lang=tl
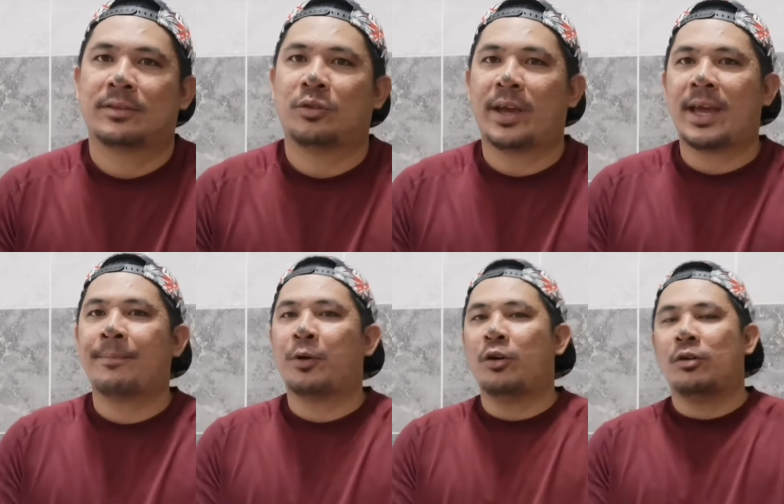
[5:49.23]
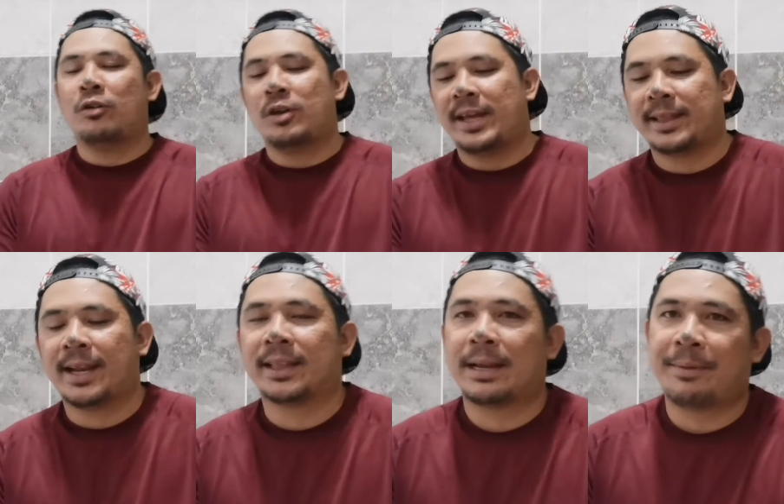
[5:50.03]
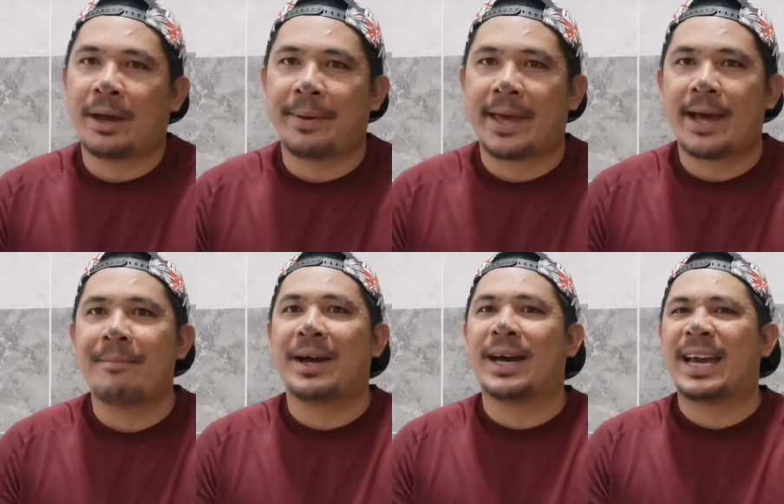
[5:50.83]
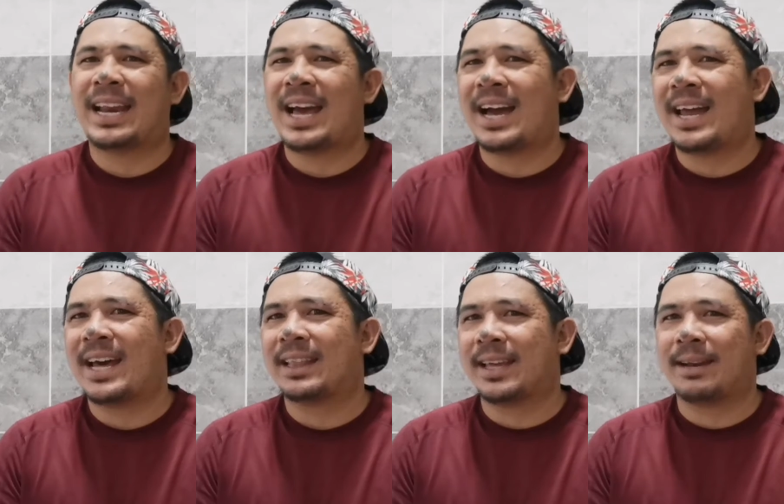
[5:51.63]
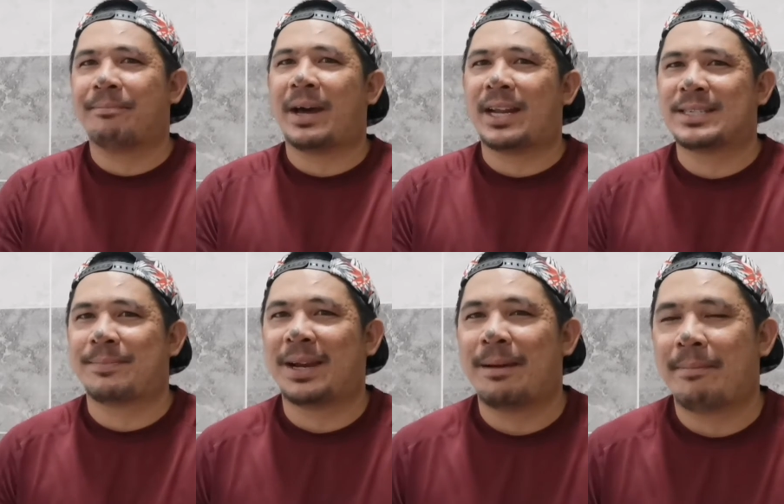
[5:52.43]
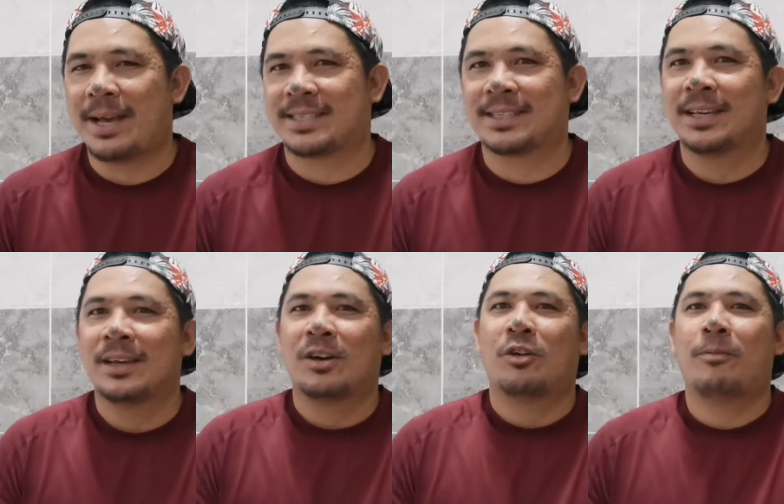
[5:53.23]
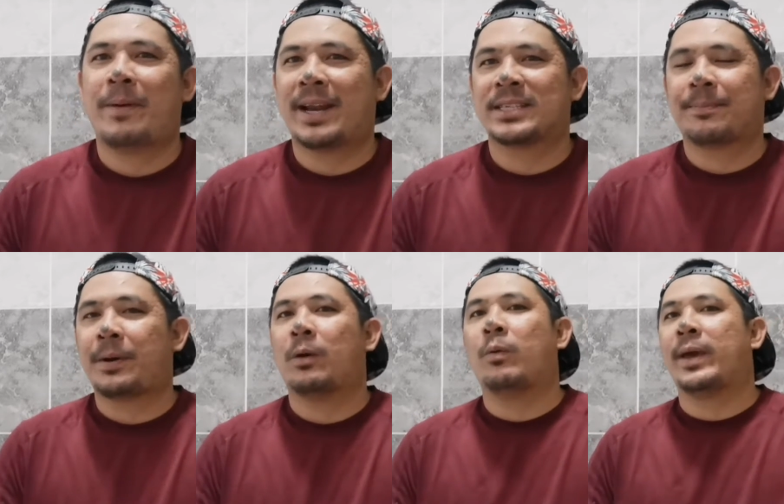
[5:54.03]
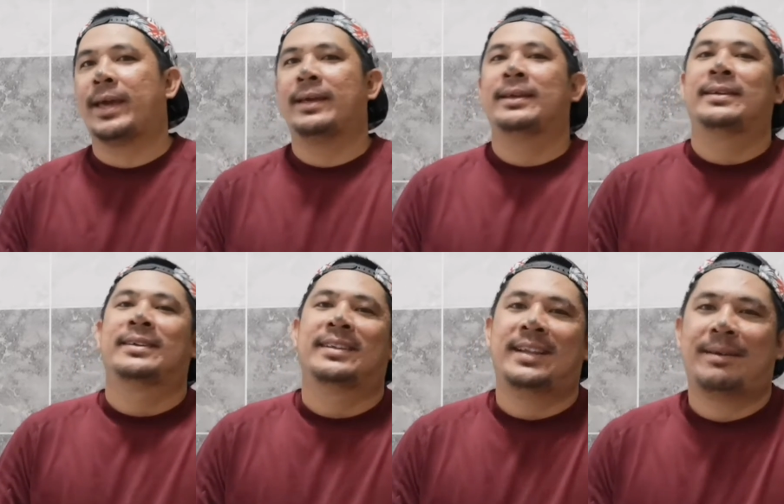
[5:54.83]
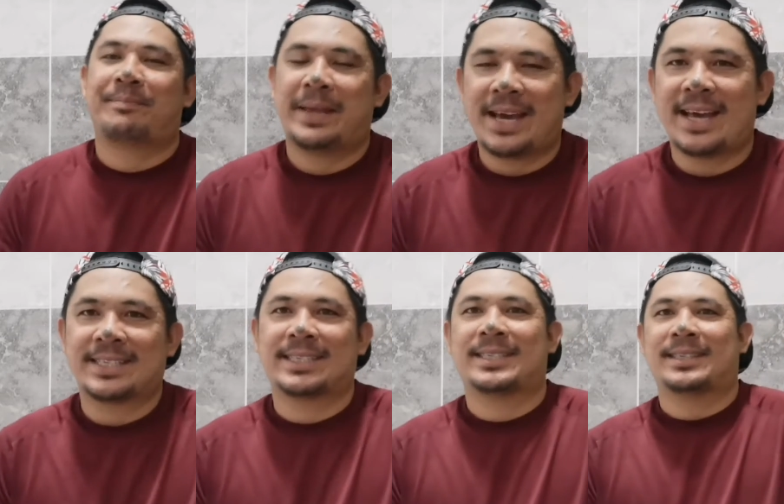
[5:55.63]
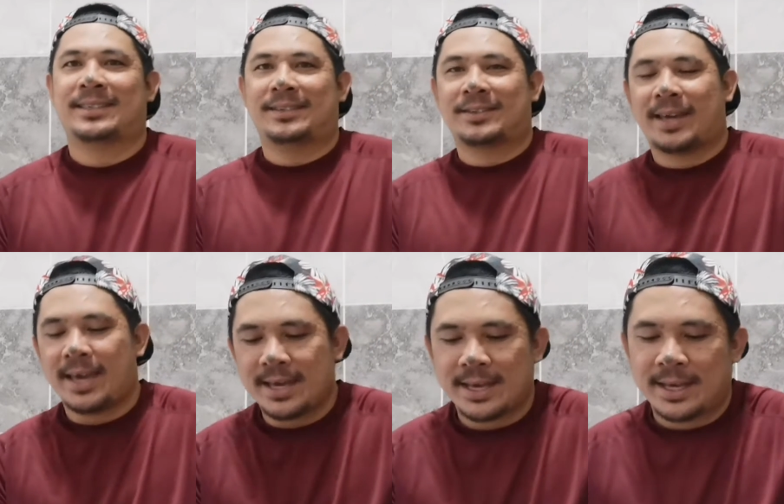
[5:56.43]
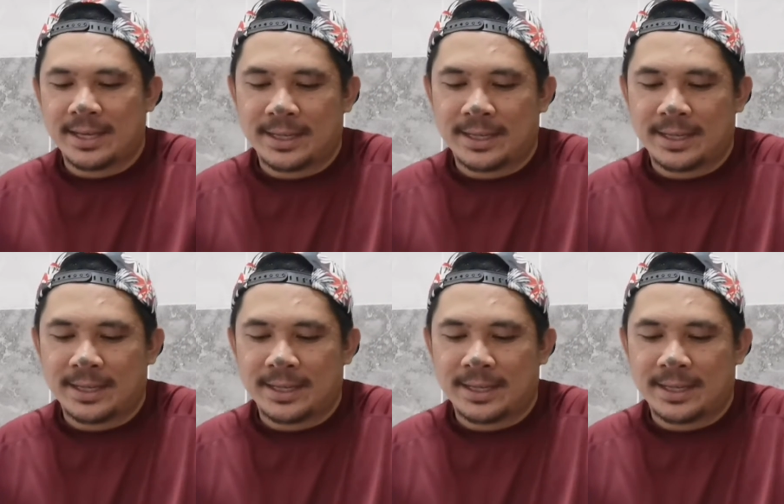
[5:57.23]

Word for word: So ayan po, uulitin natin mga bay ha, mga kailangan natin para sa paglabas o para sa pag-uwi ng Pinas. Okay?